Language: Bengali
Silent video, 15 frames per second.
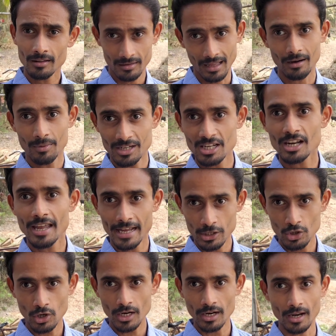তার বেশি
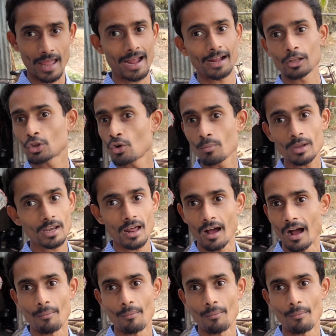খেয়েছো কি একদমই না